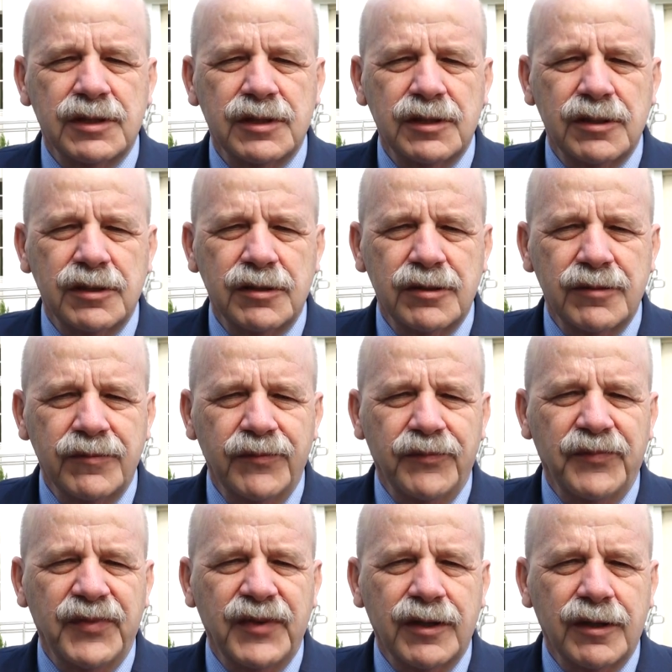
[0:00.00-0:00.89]

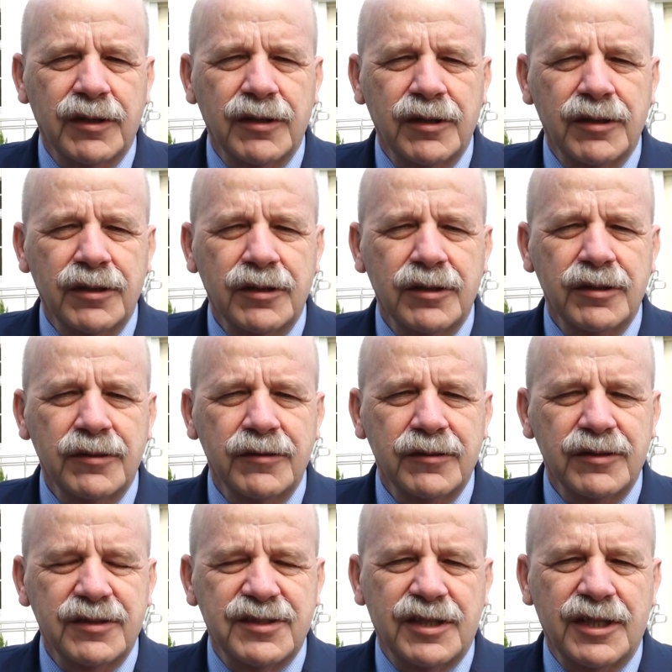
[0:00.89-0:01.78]

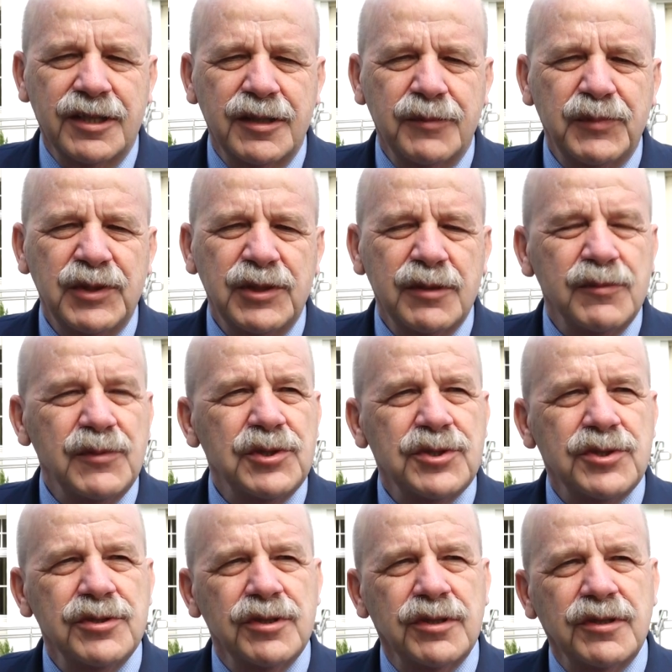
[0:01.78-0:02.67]
e, stan
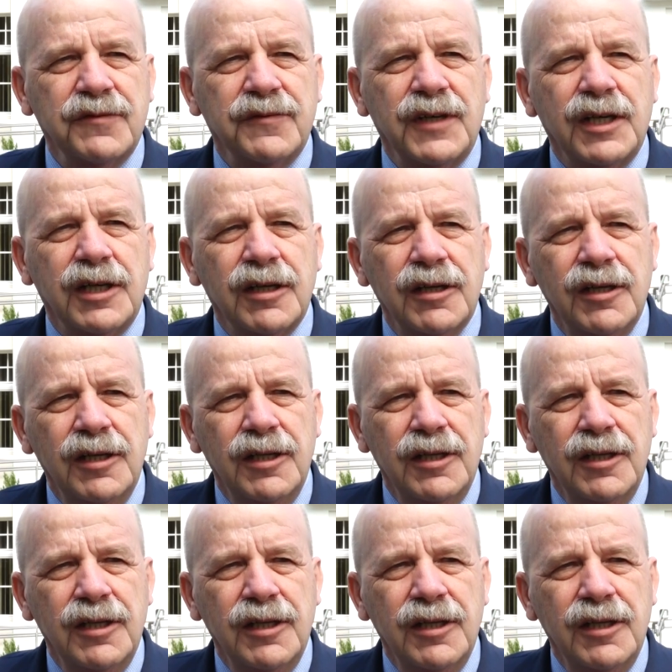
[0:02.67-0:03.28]
epidemiczny trwa.